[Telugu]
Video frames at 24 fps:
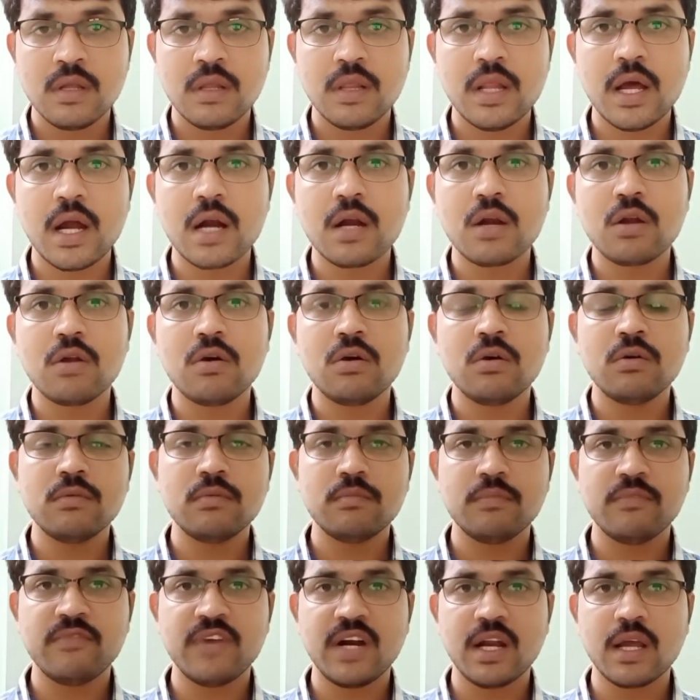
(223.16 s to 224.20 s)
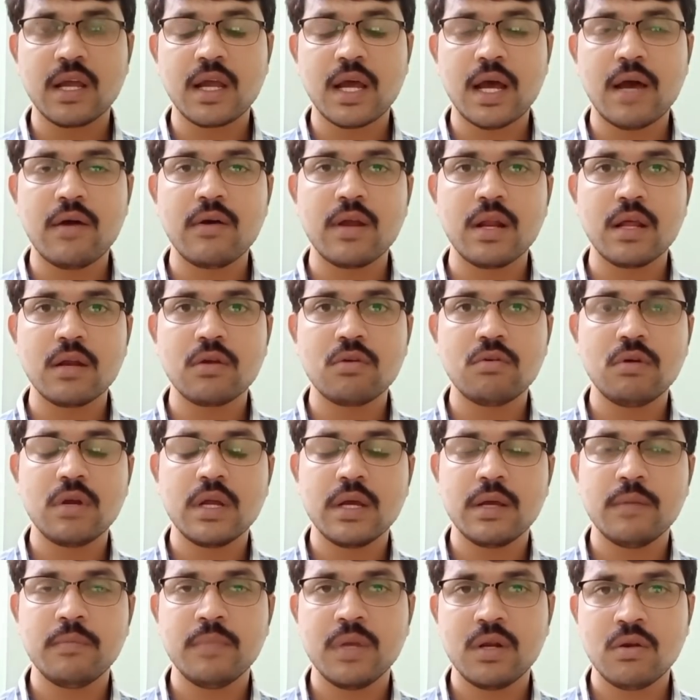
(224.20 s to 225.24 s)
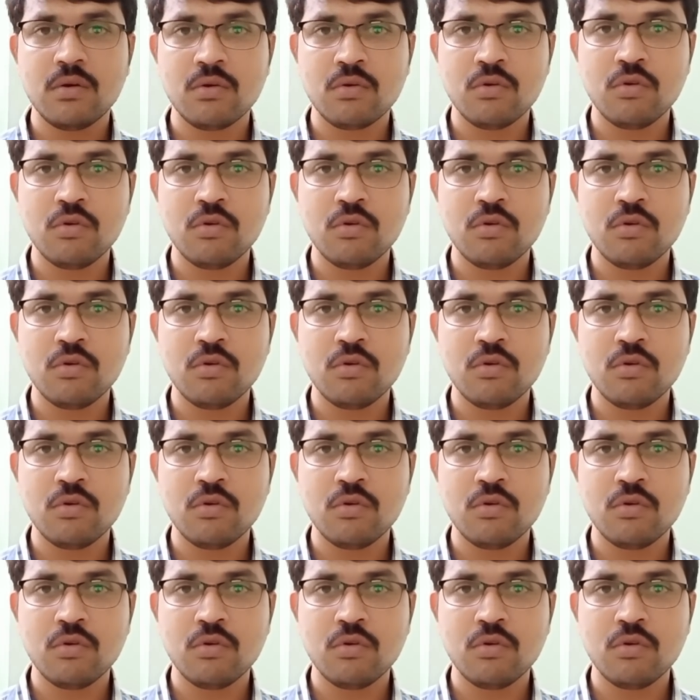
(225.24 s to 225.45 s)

దాంట్లో వీళ్ళకి కావాలనుకుంటే మీరు